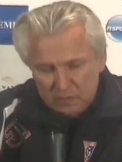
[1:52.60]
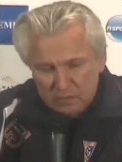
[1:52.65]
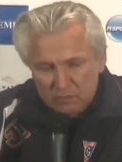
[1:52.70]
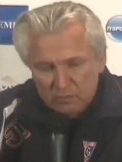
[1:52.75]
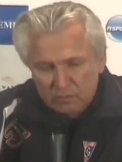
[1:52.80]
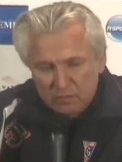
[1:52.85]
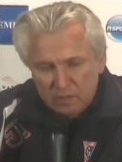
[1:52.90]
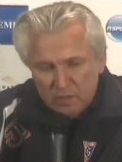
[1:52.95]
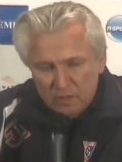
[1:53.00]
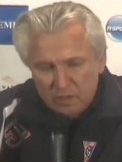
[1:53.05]

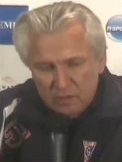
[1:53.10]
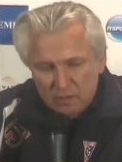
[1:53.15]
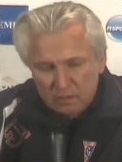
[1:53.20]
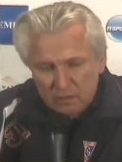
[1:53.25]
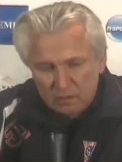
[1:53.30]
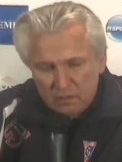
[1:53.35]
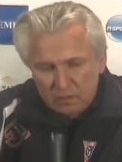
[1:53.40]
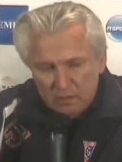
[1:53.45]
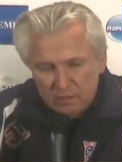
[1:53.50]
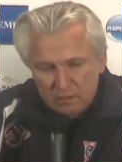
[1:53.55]
Tutaj
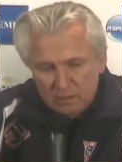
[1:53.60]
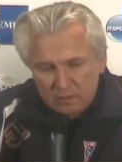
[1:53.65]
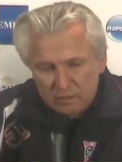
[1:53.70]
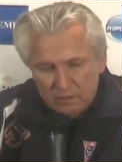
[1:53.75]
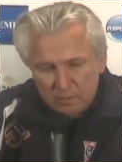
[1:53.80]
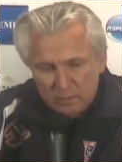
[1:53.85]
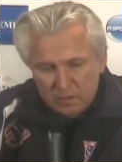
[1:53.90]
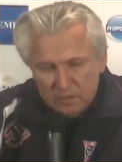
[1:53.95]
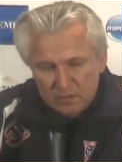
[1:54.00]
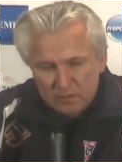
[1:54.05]

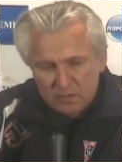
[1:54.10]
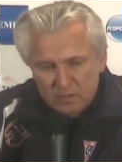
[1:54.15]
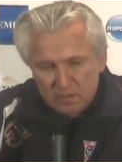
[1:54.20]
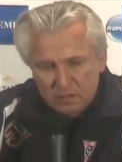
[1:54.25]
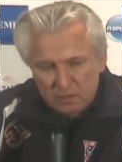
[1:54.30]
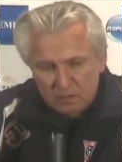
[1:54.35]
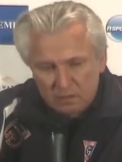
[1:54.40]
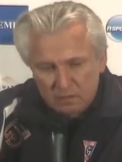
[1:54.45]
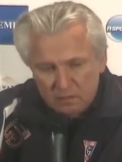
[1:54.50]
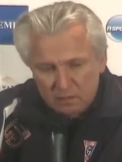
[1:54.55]

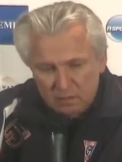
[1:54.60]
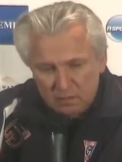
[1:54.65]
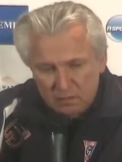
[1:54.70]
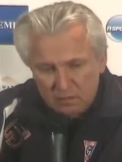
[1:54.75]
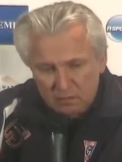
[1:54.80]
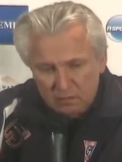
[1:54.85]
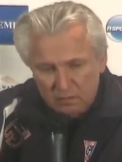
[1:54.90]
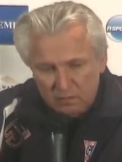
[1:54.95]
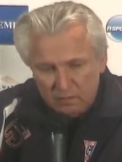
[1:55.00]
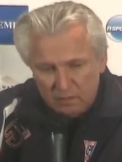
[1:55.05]
Sebastian
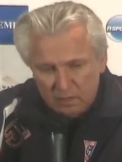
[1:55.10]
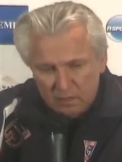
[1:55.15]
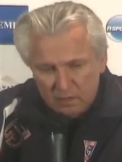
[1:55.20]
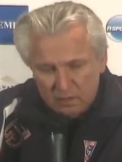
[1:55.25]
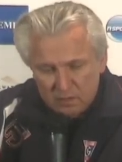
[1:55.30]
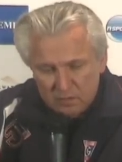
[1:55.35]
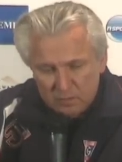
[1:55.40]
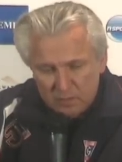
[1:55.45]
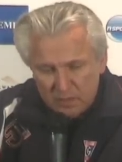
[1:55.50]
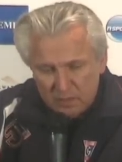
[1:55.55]
Nowak,
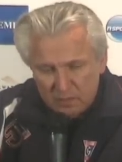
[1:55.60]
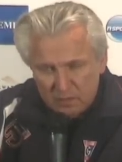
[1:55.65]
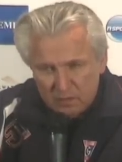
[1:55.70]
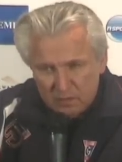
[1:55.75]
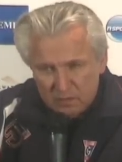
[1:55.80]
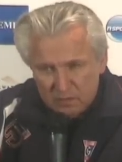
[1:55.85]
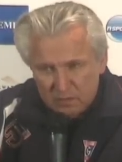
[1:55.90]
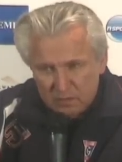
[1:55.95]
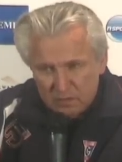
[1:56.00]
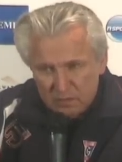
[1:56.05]
nasz
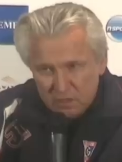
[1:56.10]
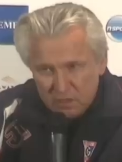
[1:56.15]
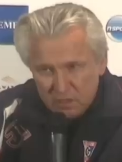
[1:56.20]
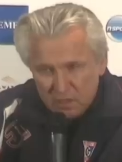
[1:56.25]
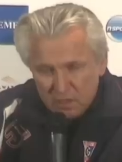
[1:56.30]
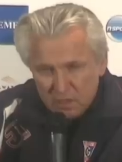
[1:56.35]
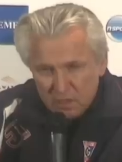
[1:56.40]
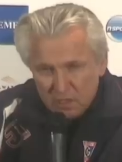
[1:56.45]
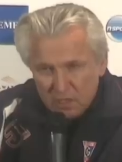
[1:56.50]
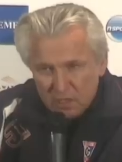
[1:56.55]
blankarz,
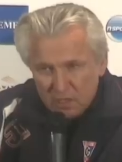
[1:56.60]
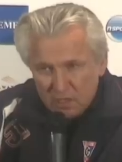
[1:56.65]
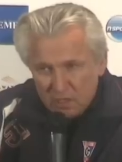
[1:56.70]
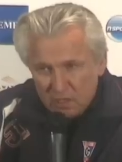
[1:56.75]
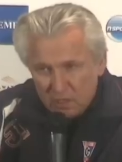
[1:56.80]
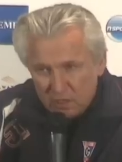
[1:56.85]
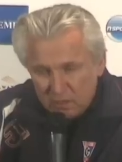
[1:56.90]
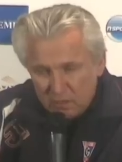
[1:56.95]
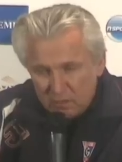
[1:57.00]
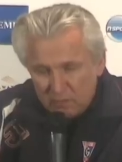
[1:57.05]

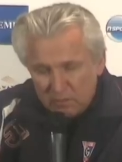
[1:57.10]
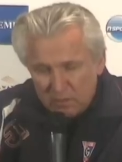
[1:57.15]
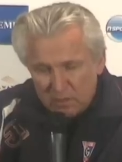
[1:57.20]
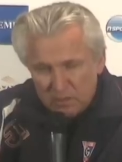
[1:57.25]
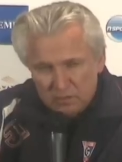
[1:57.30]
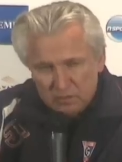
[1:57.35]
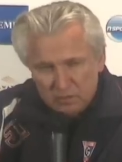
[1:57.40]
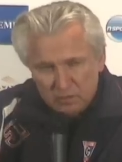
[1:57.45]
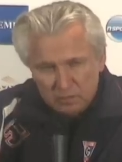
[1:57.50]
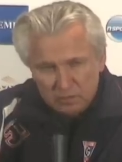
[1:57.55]

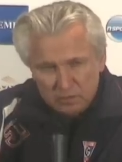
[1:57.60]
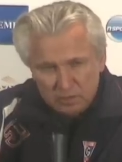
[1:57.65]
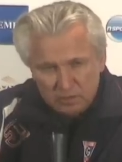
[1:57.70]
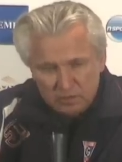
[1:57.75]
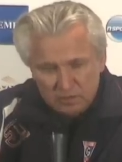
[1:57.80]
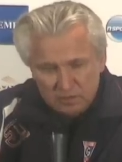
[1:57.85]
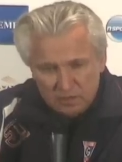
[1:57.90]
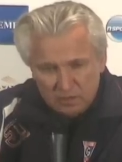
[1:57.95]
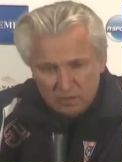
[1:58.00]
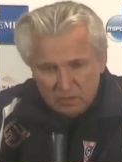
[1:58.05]
bardzo dobrze
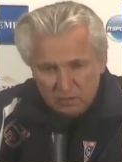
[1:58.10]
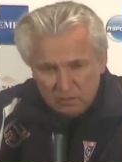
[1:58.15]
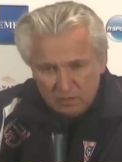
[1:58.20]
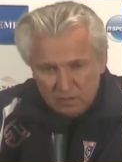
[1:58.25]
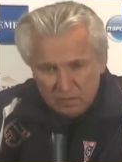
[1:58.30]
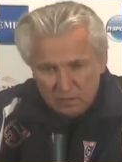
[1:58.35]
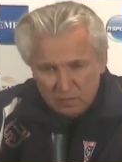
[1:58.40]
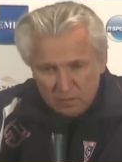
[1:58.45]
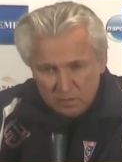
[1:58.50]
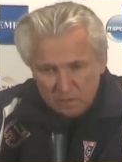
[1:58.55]
się
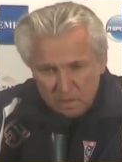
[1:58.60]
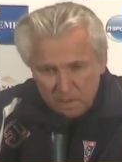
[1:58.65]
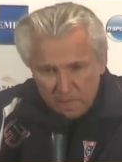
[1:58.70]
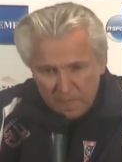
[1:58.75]
zachował.